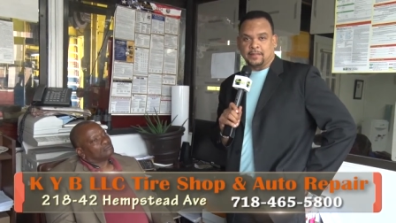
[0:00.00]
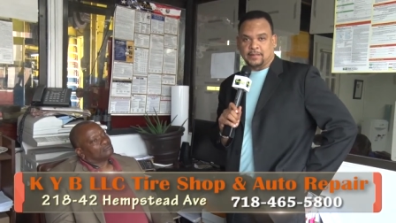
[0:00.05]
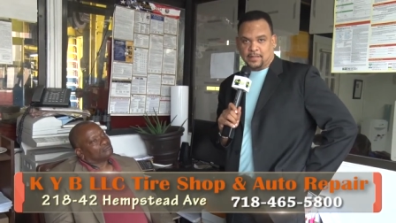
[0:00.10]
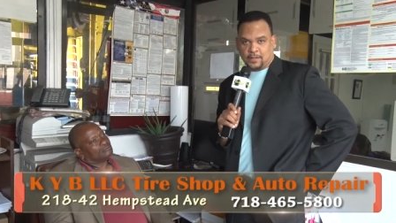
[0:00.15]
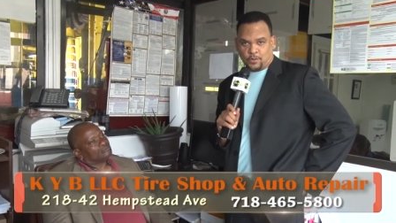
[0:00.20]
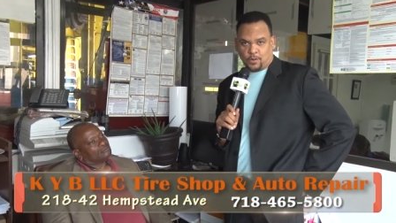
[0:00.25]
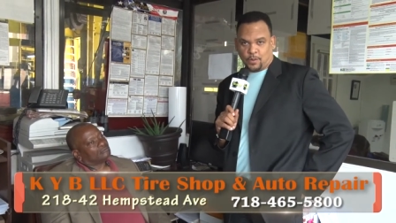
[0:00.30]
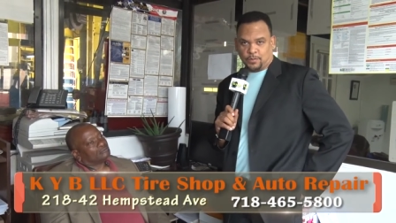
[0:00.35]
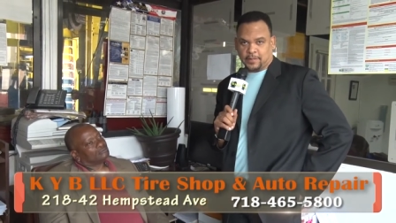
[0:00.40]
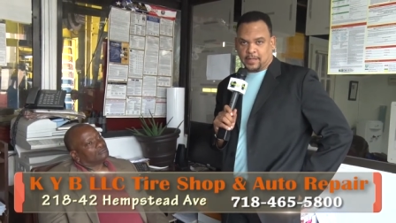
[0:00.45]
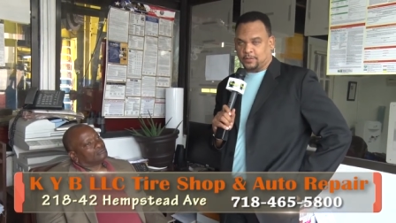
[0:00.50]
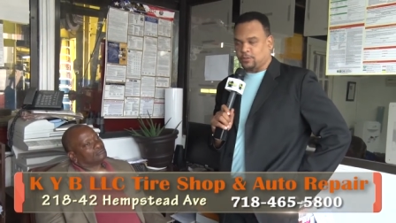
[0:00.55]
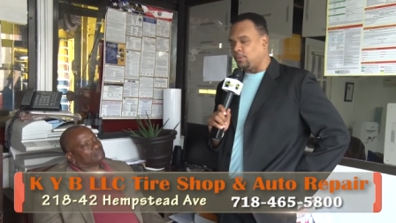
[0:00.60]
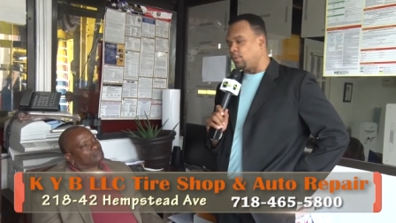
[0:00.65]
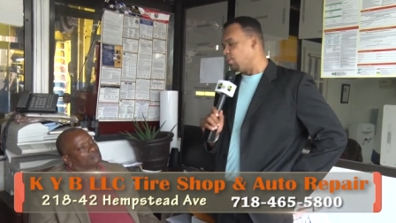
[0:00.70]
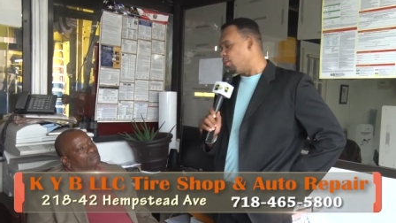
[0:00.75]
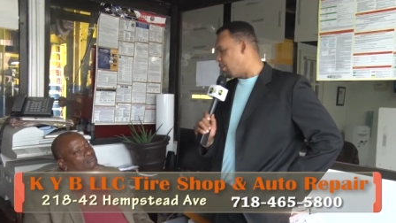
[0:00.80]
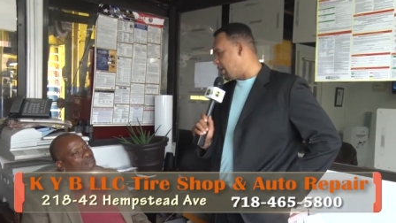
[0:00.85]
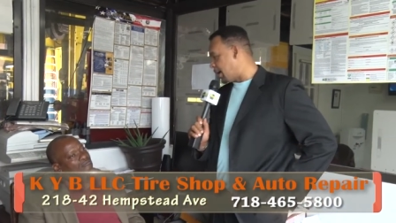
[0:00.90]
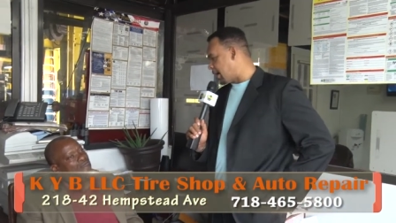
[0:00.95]
5 copes, ça, c'est un
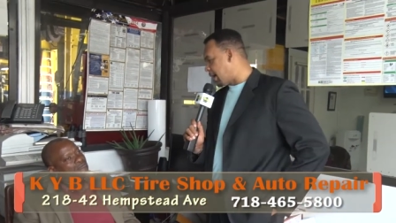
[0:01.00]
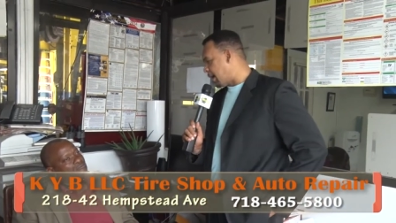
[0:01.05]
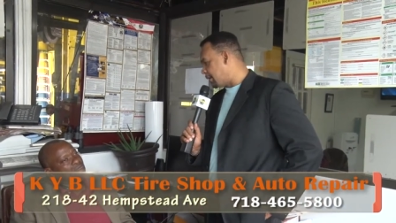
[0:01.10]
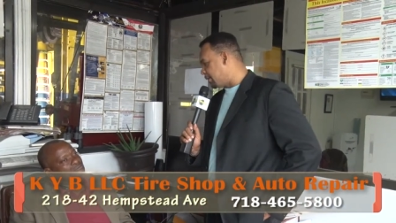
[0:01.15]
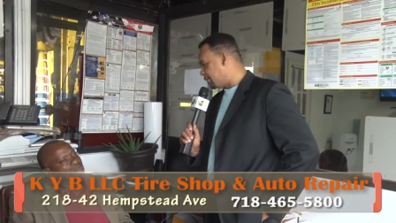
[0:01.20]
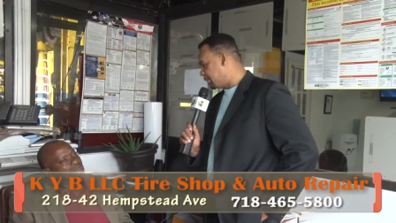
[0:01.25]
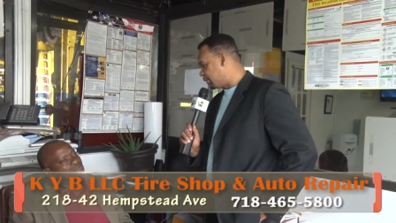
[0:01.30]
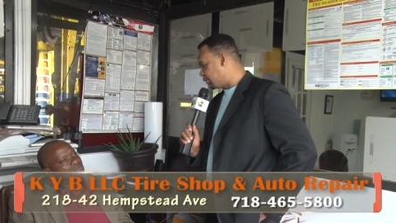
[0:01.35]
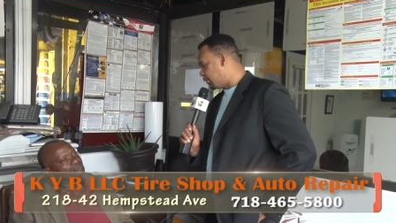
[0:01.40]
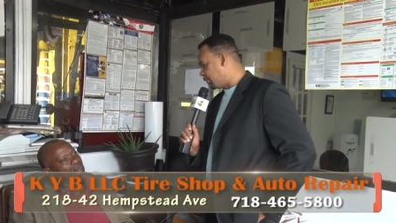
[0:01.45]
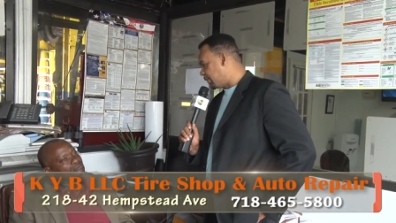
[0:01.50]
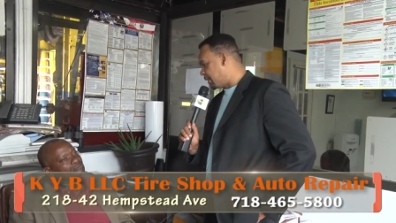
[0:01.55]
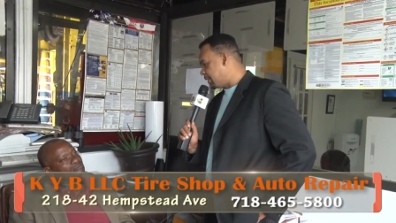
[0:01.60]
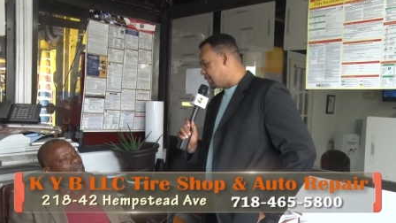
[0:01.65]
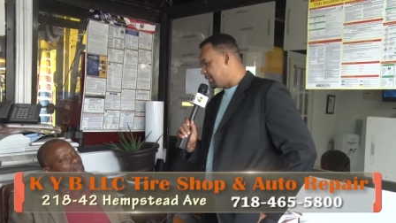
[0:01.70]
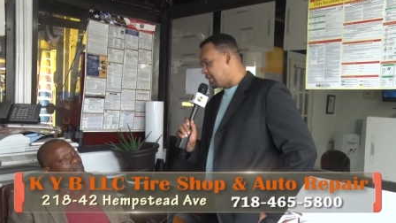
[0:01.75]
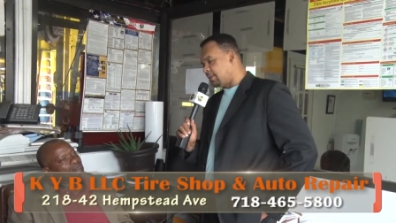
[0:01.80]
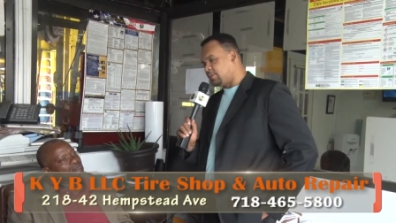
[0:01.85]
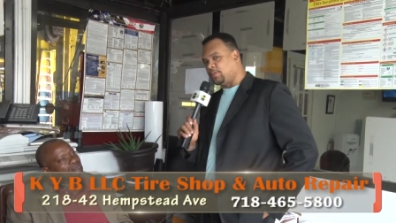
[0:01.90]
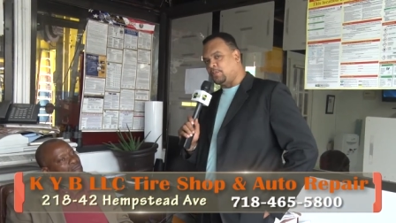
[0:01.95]
gros bagage. Messieurs,
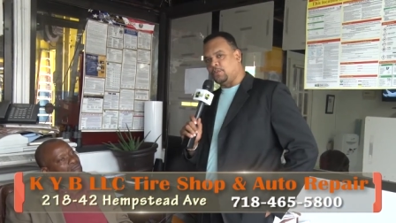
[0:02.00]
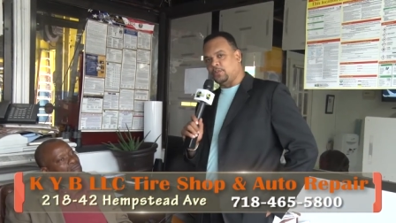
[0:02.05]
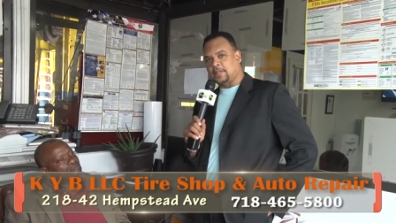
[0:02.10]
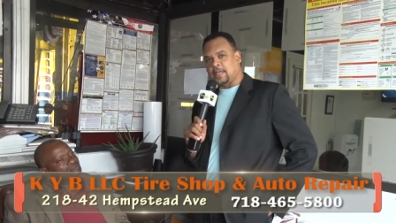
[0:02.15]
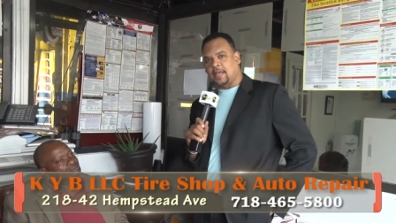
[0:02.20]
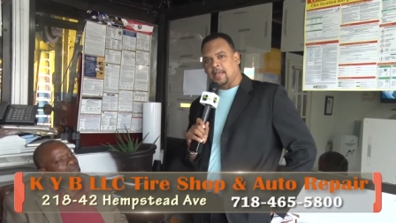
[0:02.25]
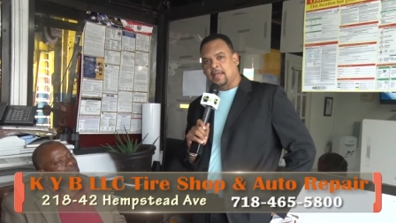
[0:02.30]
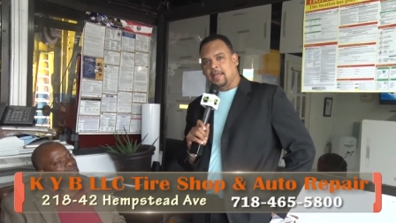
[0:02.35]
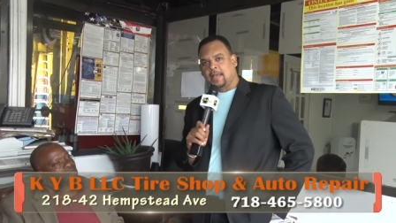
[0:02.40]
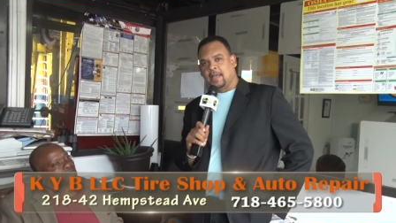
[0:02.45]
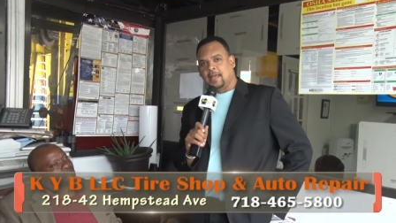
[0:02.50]
félicitations pour ça.